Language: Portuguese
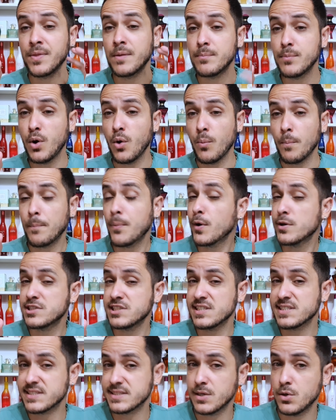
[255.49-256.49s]
Bom,
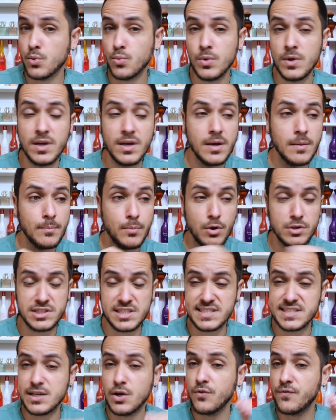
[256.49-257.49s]
projeção,
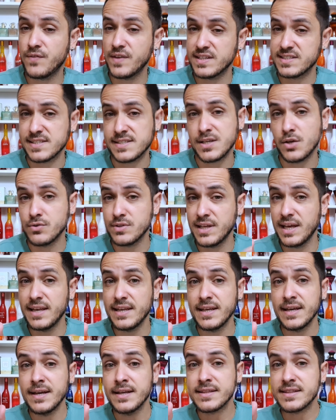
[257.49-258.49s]
projeção e fixação
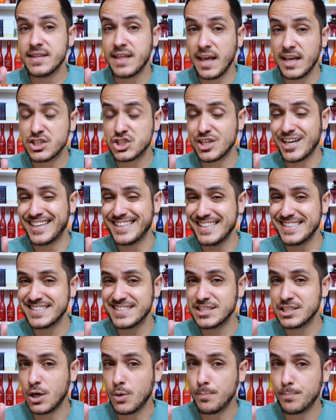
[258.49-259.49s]
dele deixa a
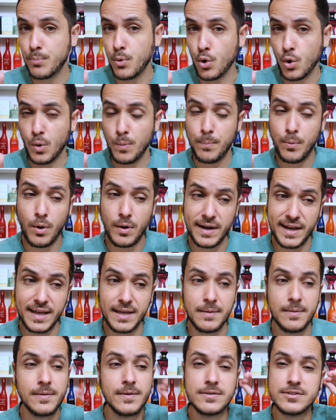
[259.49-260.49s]
desejar um pouco,
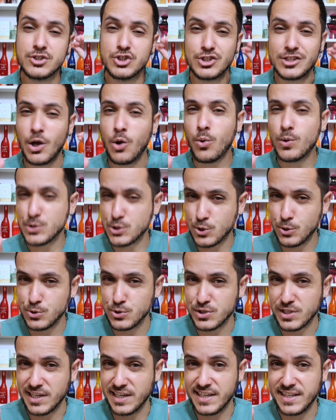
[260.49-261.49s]
porém de tão
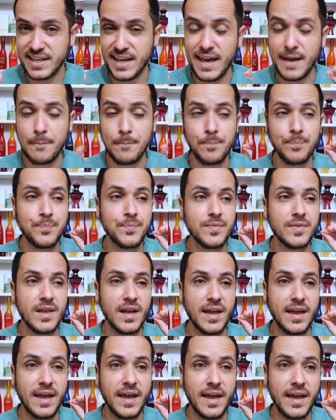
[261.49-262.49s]
gostoso que ele é,
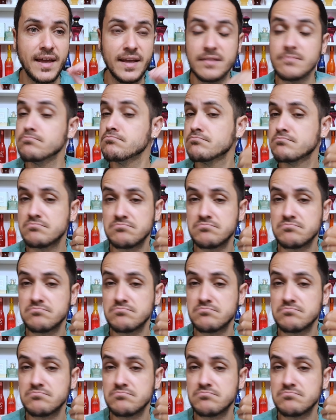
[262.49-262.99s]
é